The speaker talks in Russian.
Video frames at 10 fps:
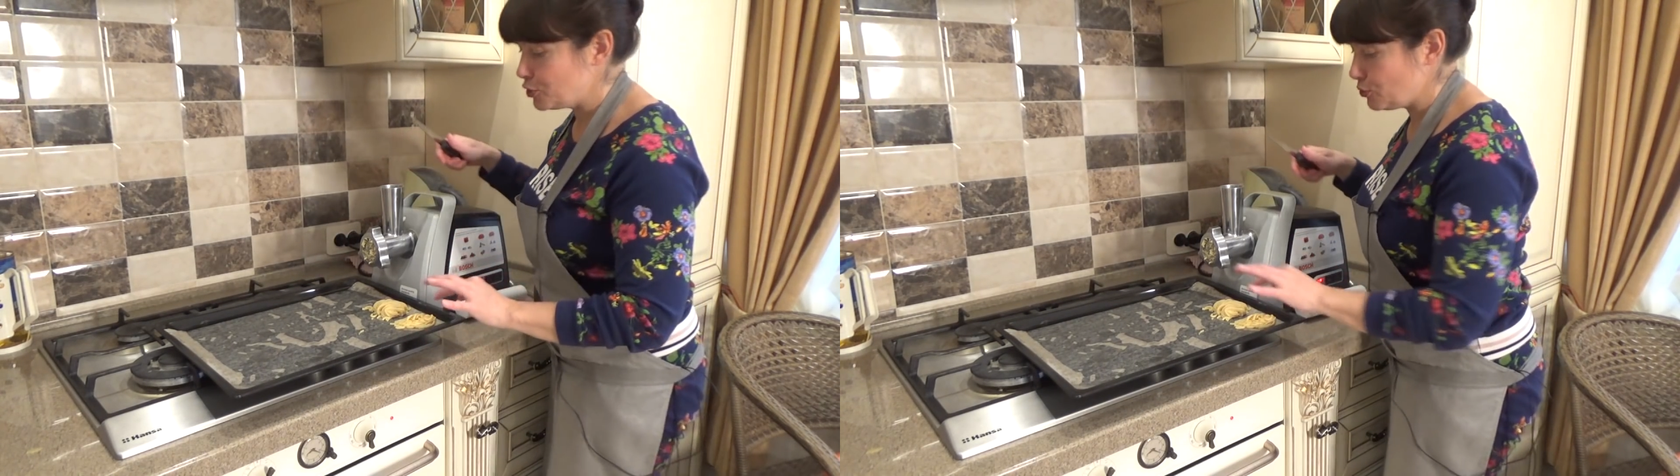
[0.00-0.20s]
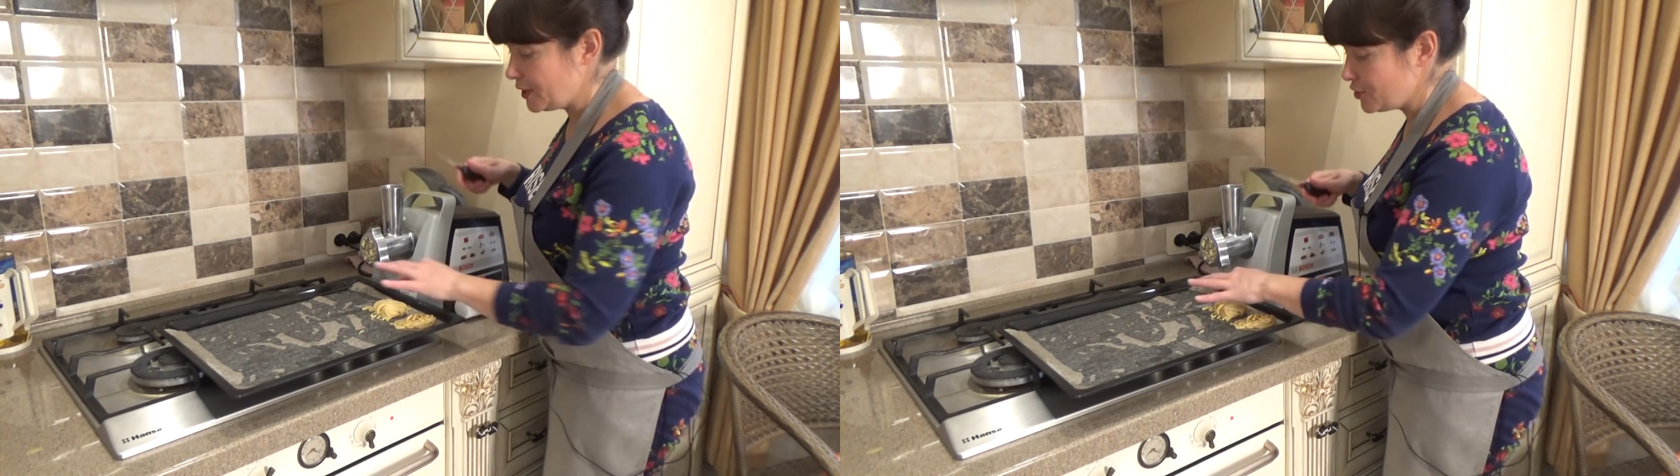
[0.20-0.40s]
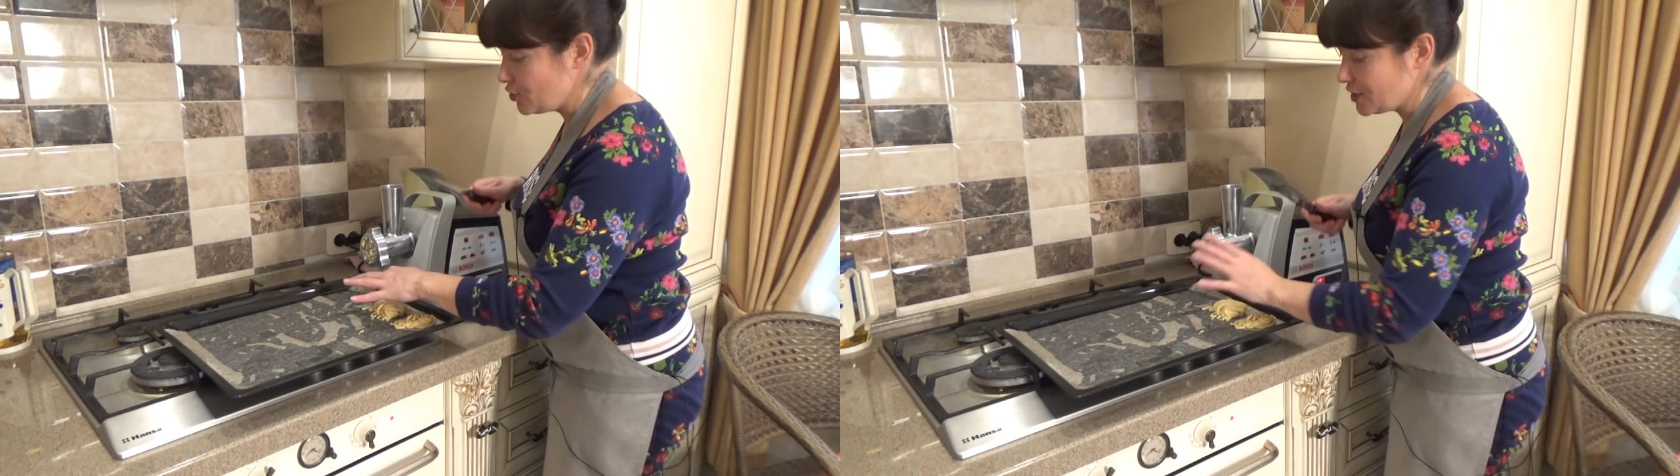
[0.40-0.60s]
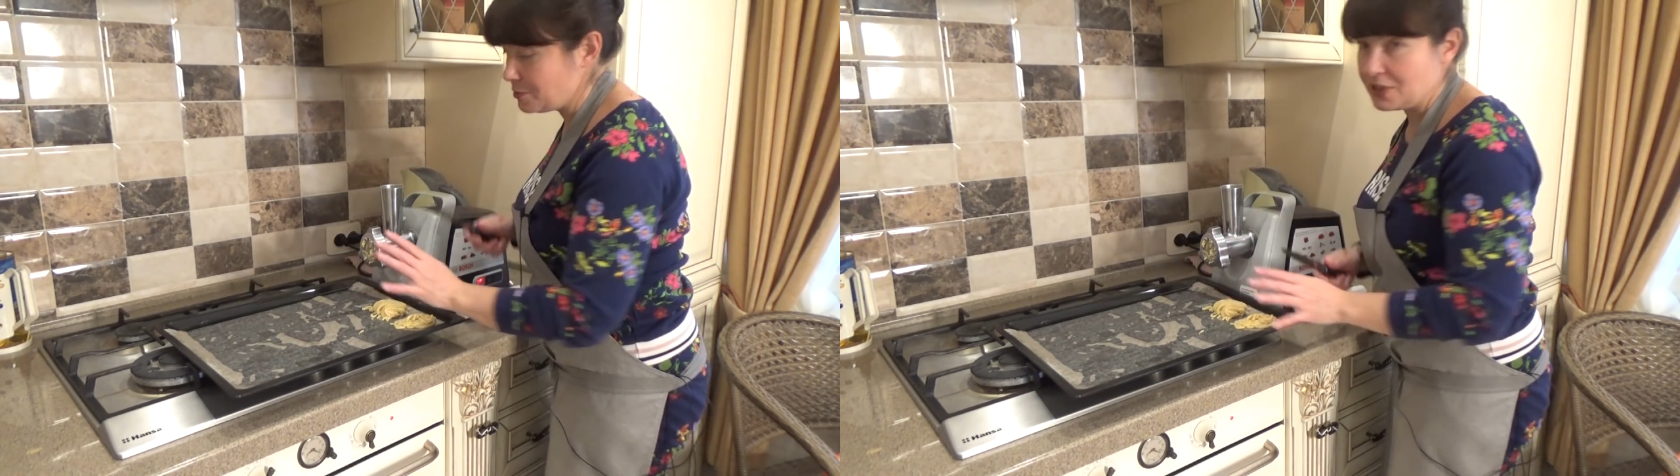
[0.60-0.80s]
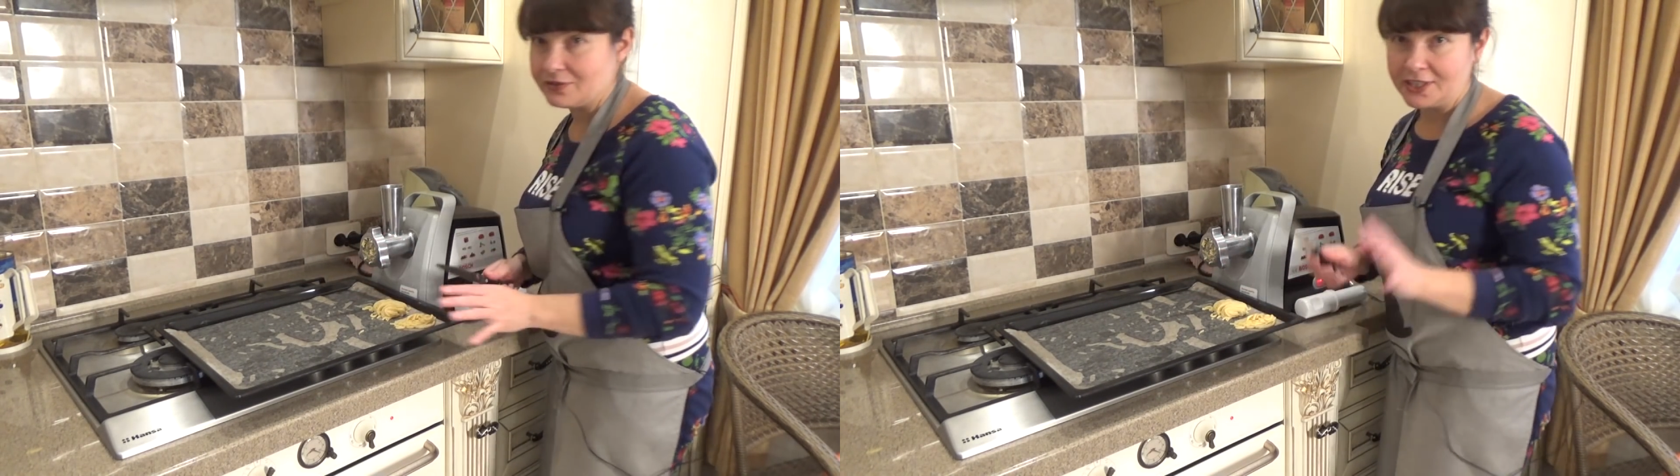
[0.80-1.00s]
что я сейчас
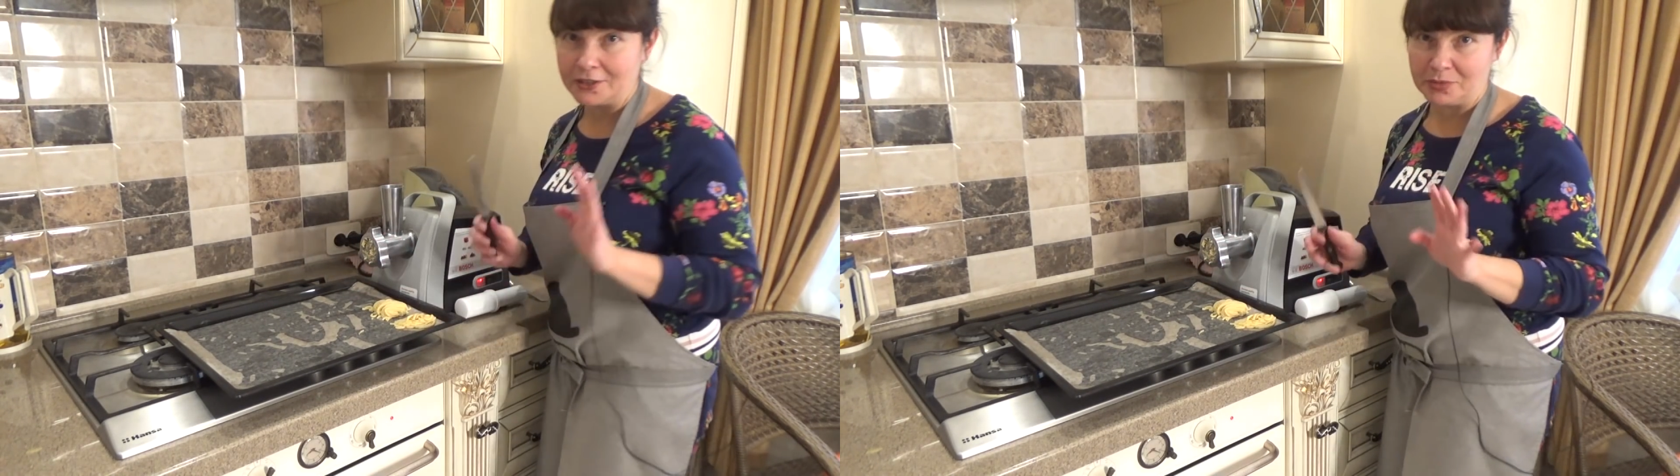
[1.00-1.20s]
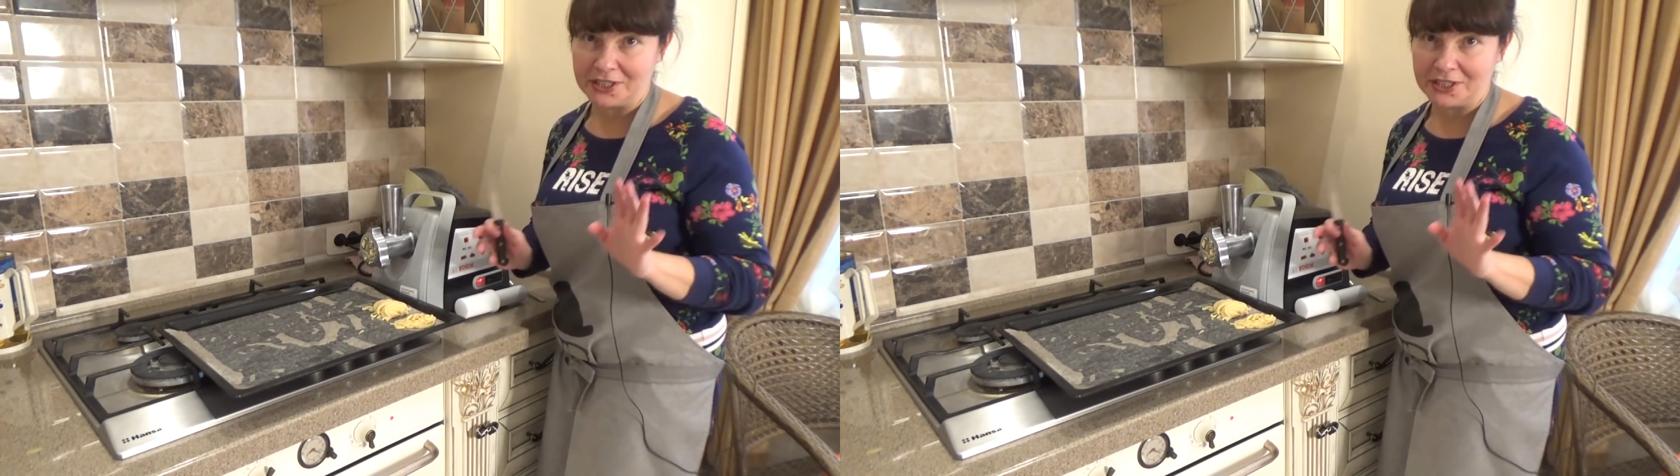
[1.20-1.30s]
первый ряд